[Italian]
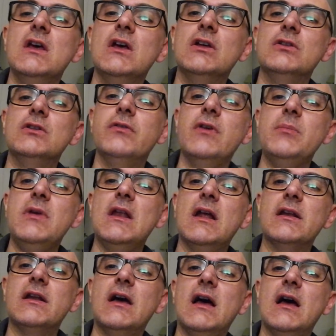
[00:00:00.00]
dove il
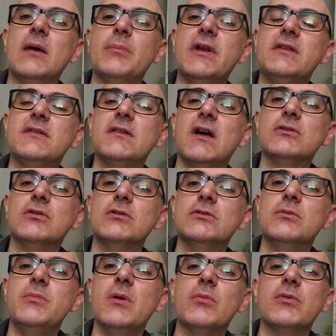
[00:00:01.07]
Milan ha pressato,
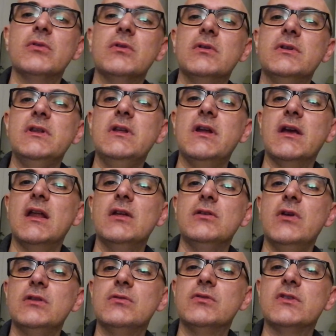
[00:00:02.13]
dobbiamo dire che la
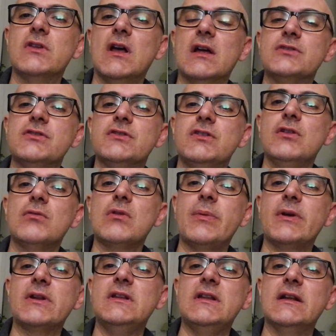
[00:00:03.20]
Juventus ha gestito una
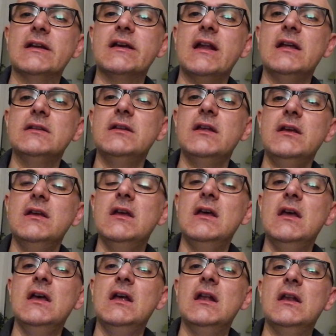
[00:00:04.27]
partita alla grande,
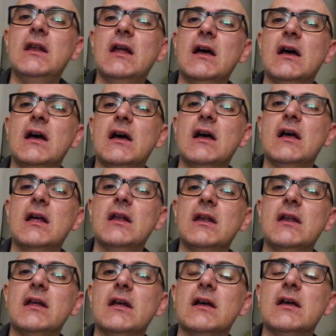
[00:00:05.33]
la,
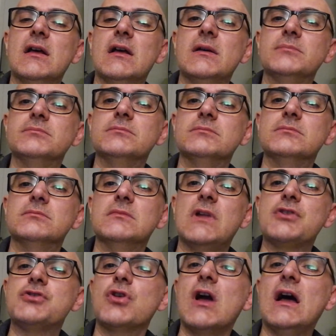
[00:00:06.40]
l'ha, l'ha
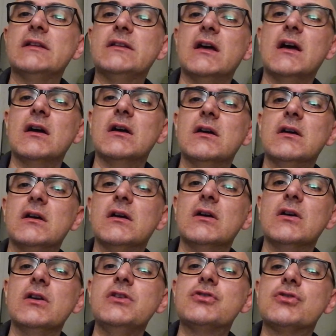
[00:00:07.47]
giocata
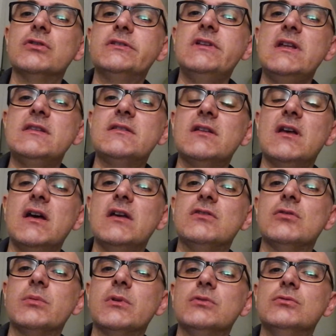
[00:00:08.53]
uh, in scioltezza e
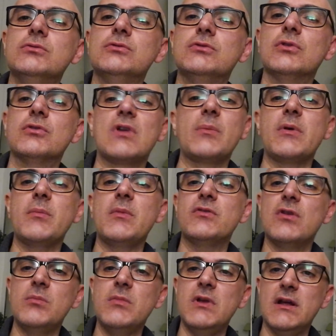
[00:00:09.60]
soprattutto non ha permesso
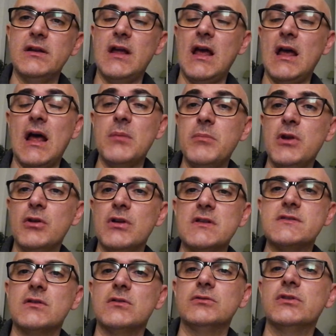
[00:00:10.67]
al Milan, almeno nel
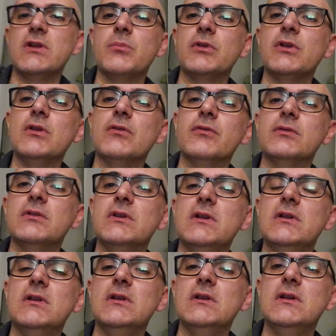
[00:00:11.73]
secondo tempo, di,
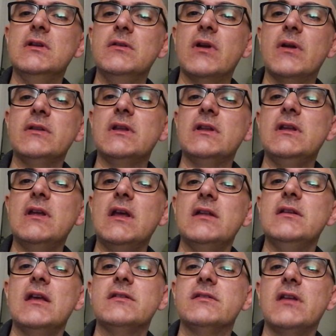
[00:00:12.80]
di, di,
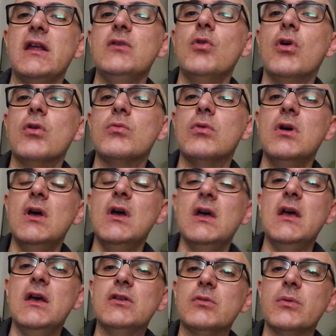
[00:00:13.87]
di essere innocuo e
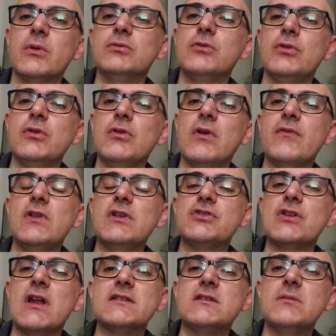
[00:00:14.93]
soprattutto di non
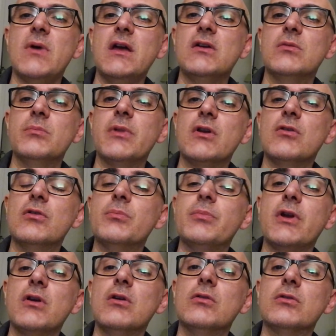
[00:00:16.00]
avvicinarsi mai con
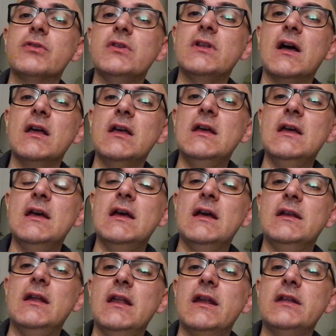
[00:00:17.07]
pericolosità
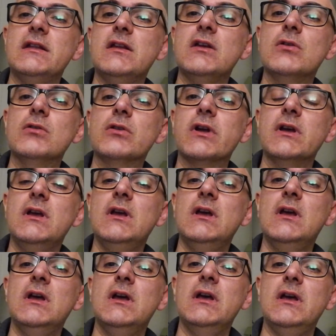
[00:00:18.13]
nell'area di rigore.
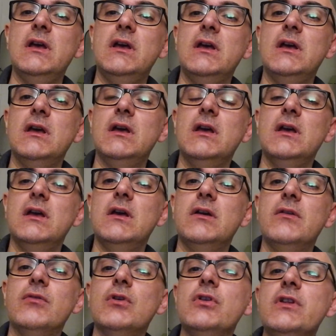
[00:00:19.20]
Eh,
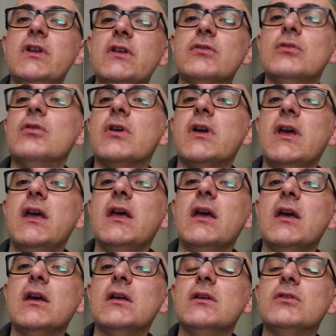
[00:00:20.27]
voglio dire solo
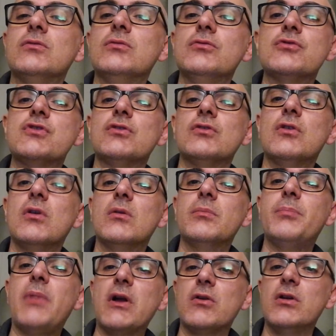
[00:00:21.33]
che non ci sono
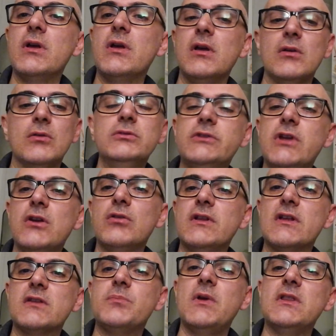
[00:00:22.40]
parole ulteriori da
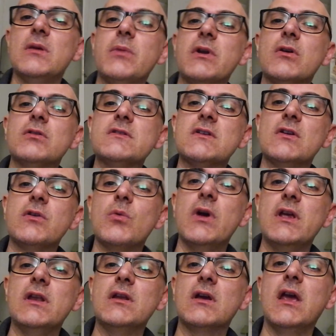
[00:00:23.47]
spendere per Gonzalo
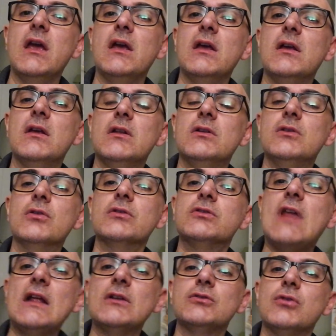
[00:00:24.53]
Higuain, che non
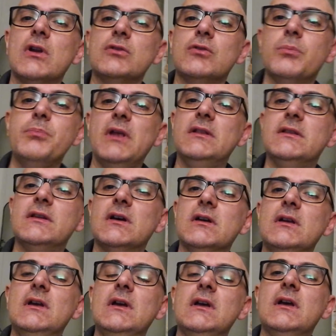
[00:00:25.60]
tanto la doppietta
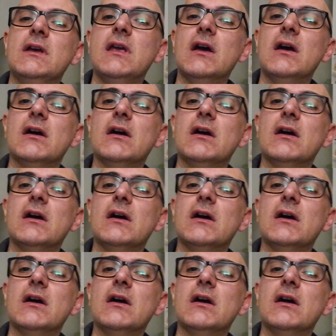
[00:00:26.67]
che ha,